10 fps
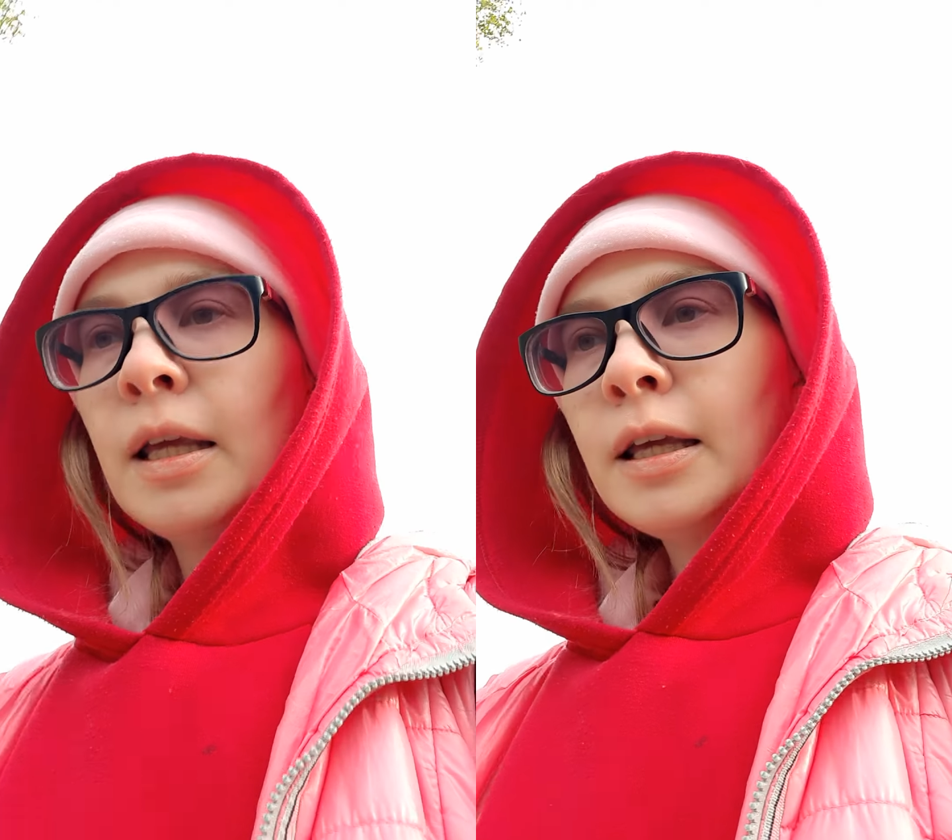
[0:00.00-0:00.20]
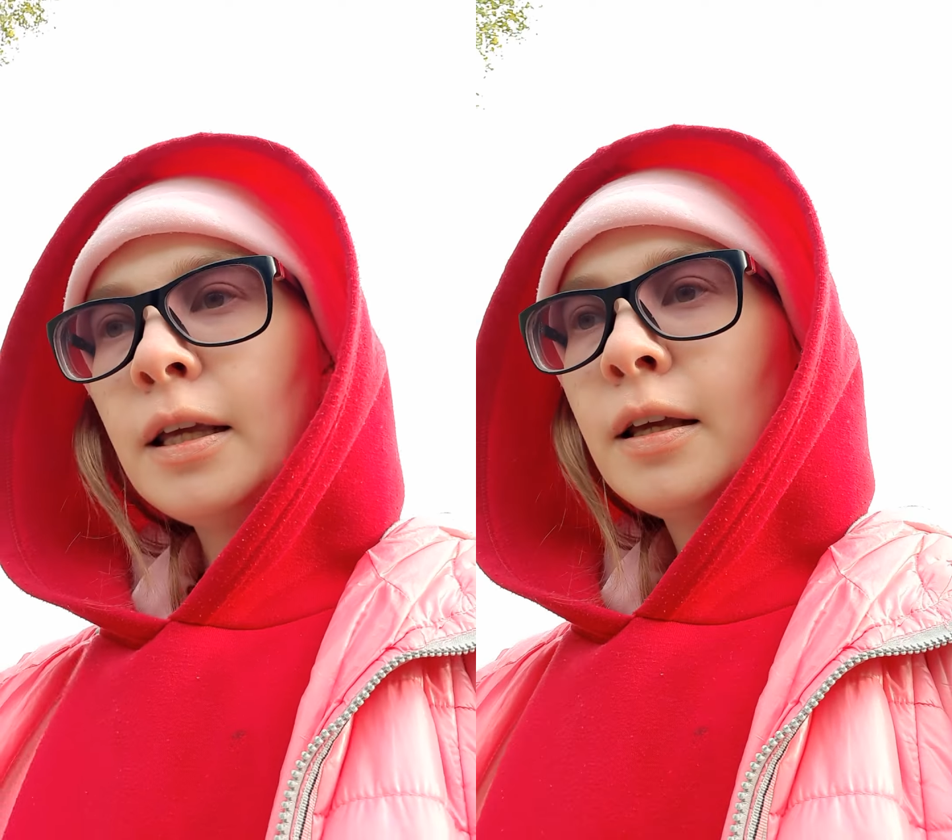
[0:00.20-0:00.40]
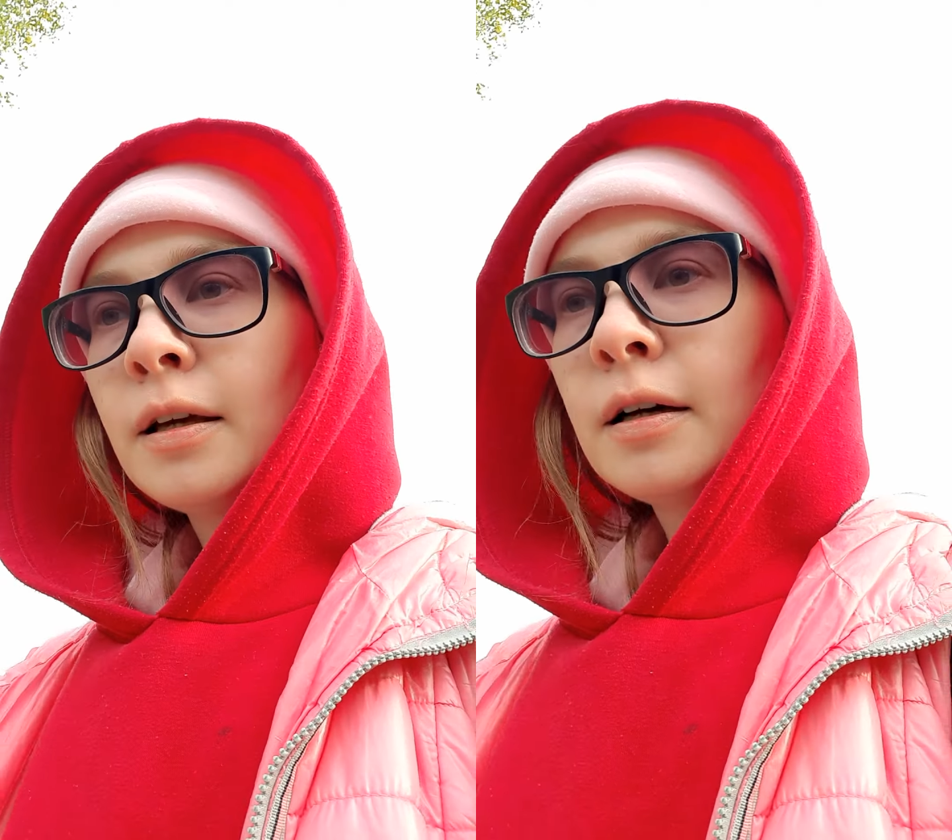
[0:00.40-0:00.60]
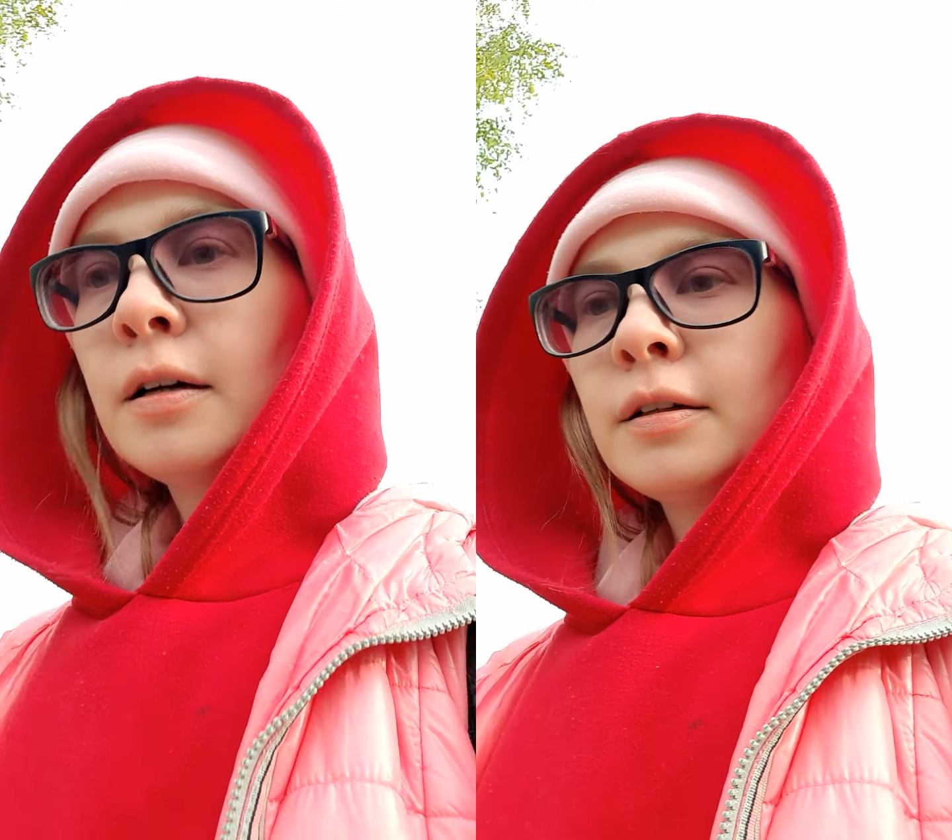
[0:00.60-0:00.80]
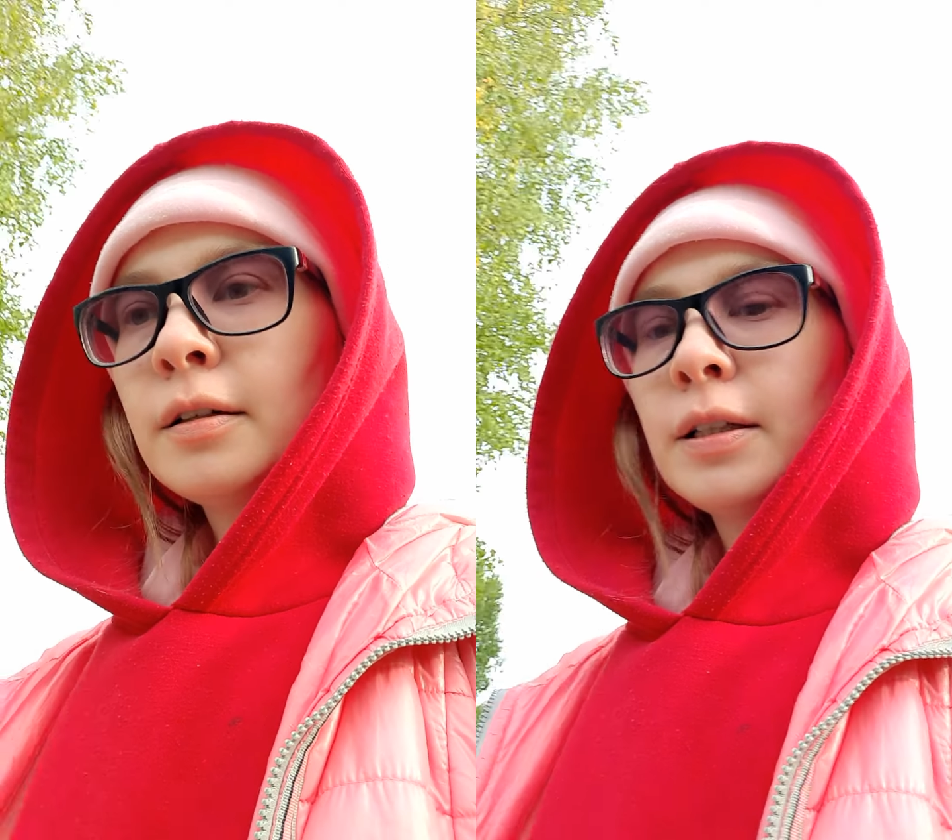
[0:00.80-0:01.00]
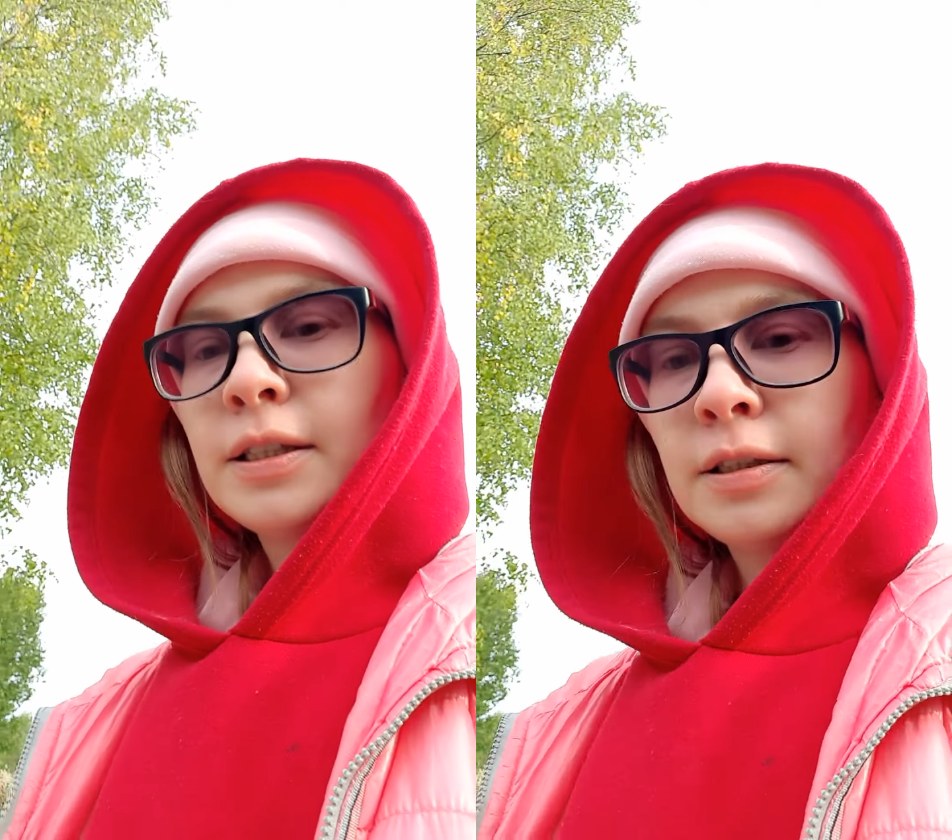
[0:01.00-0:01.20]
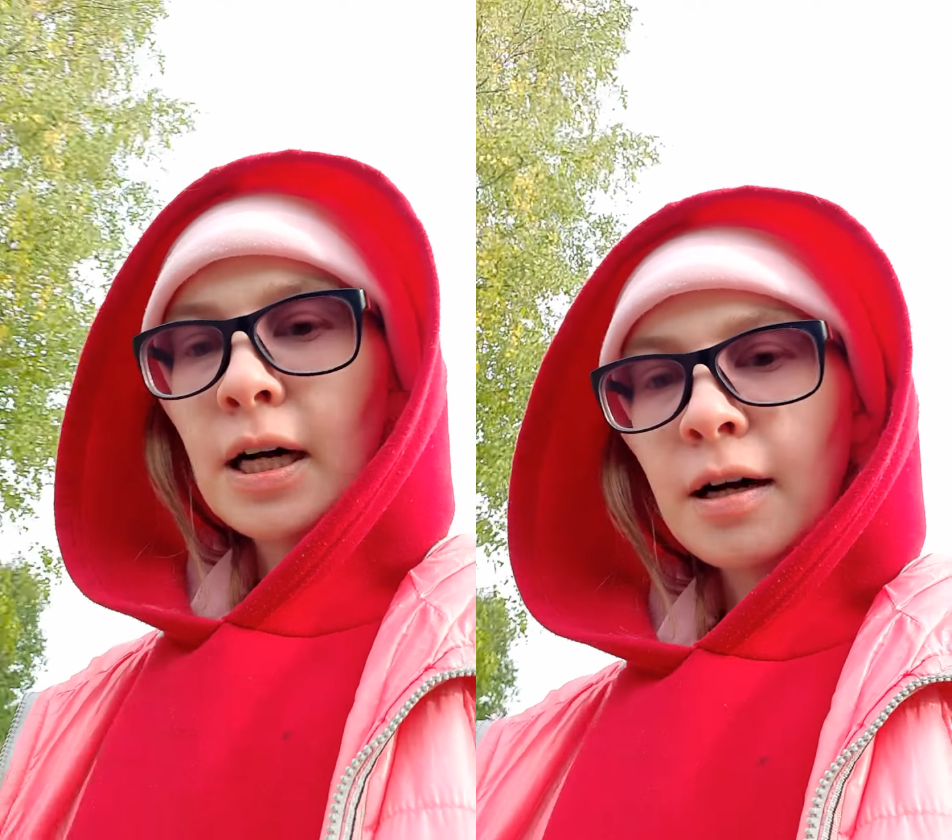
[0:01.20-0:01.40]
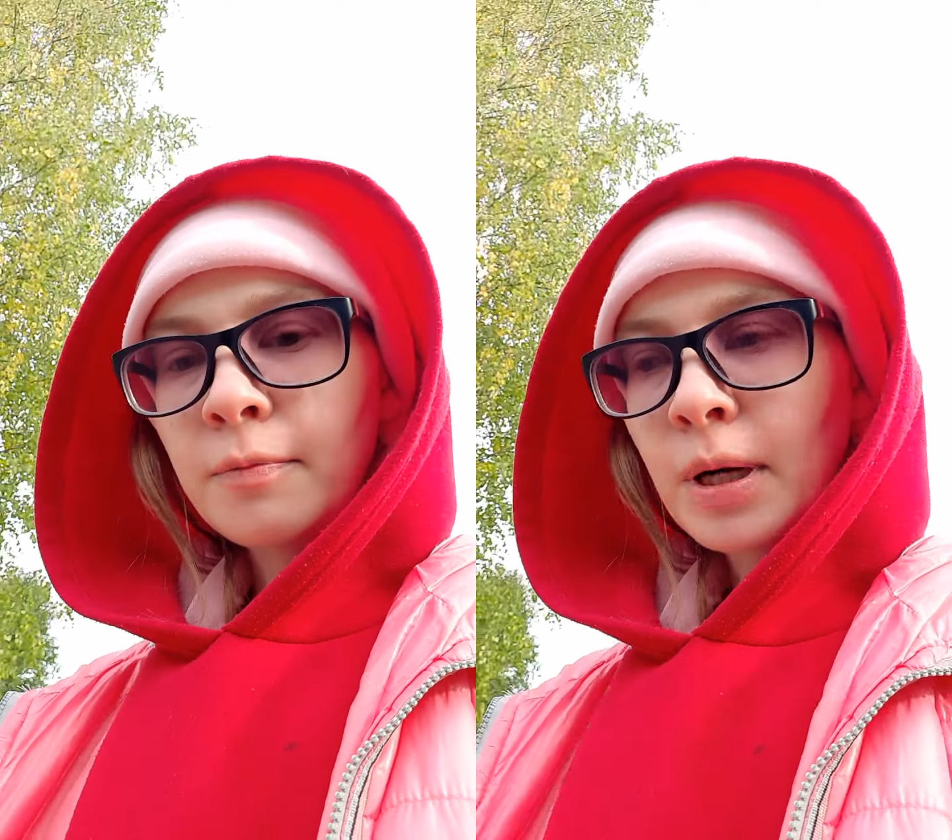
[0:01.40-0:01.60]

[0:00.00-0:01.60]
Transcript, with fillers: и еда